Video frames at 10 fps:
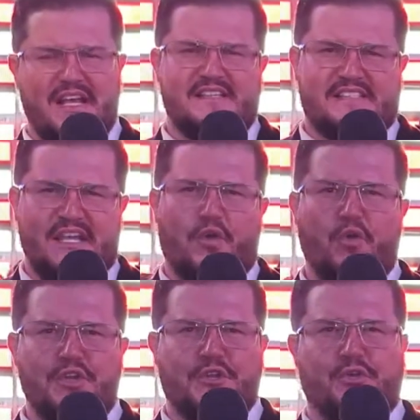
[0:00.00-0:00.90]
ser o
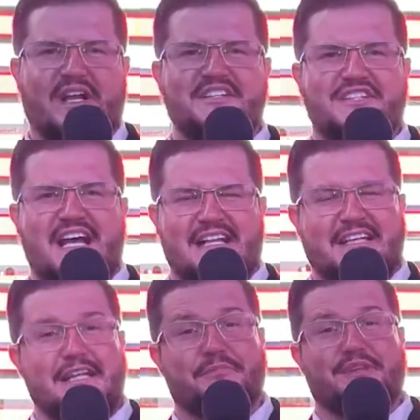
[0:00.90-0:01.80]
único candidato
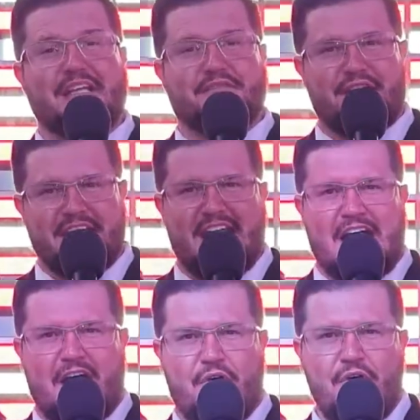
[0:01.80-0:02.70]
a deputado
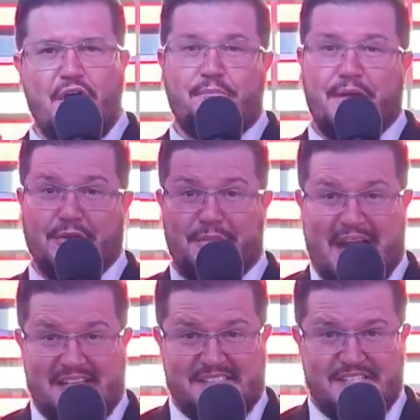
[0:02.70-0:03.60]
federal pelo
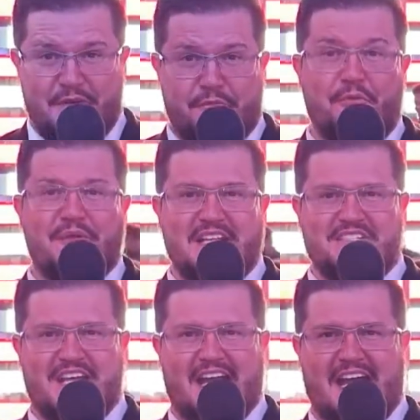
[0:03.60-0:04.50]
Brasil, por Minas
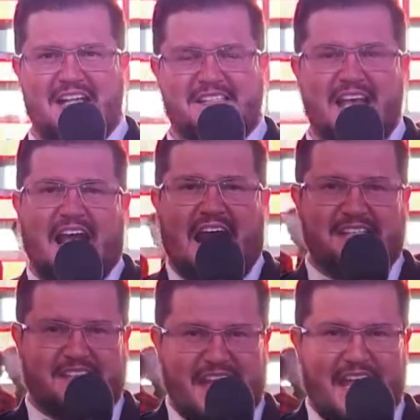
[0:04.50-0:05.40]
Gerais, a
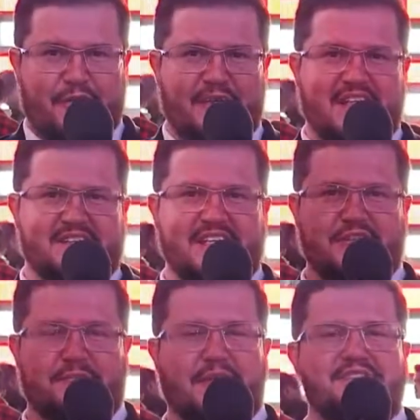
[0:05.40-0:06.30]
ser
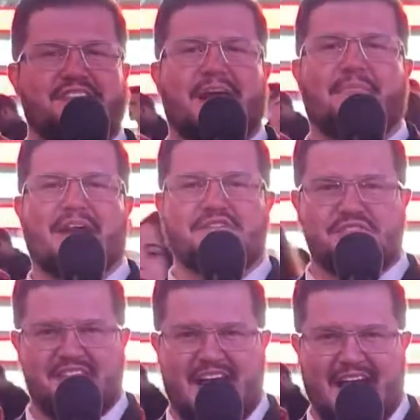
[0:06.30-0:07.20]
reconhecido pelos trabalhos
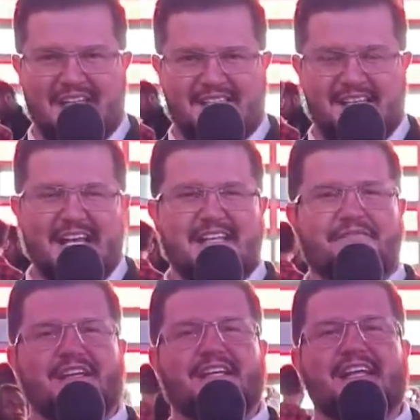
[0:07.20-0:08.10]
sociais,
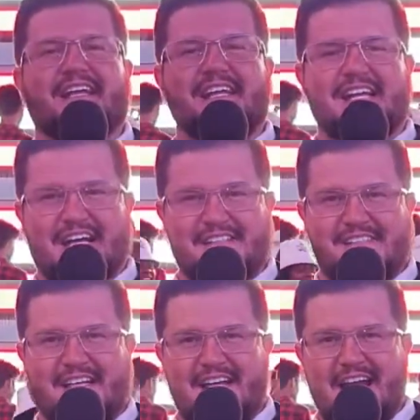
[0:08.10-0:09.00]
defendendo a
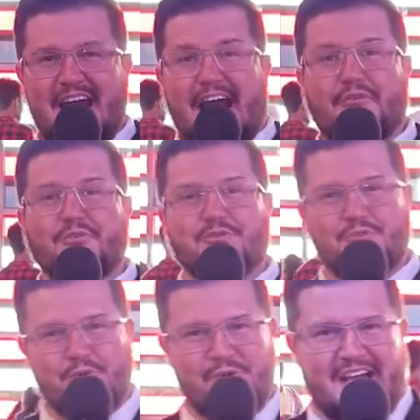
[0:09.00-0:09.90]
criança, a
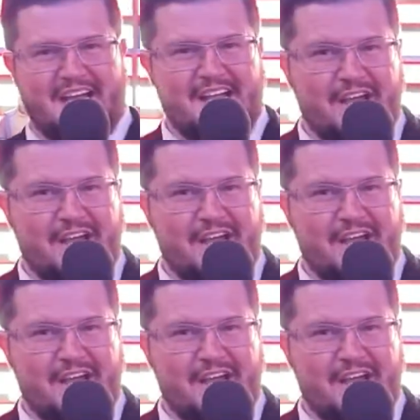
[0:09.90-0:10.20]
cultura